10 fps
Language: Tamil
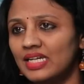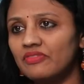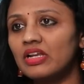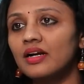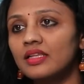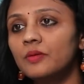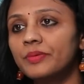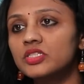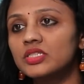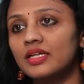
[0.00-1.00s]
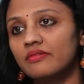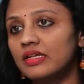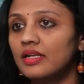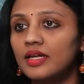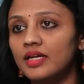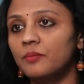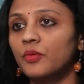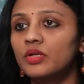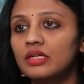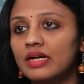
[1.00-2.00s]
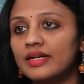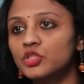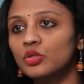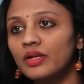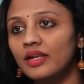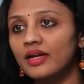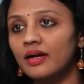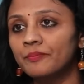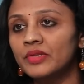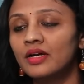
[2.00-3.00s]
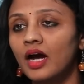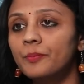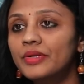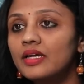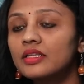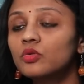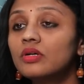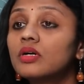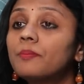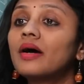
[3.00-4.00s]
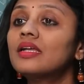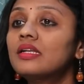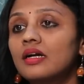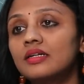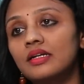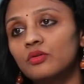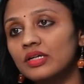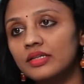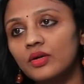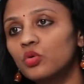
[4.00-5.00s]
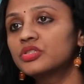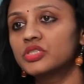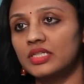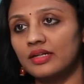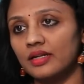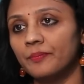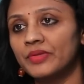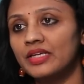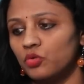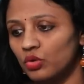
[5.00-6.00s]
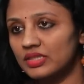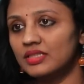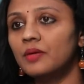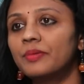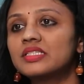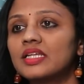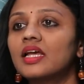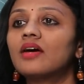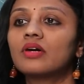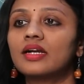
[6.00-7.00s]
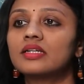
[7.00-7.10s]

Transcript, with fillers: இவனால தானே பிரச்சனை இவன் இல்லைனா என் பொண்ணுக்கு கிடச்சிரும் இல்லையா அப்படிங்கிறத கூட அவங்க பல நாட்கள் அவங்க யோசிச்சிருக்கலாம் இவன் ஒருத்தன் தான் பிரச்சனையான அவங்க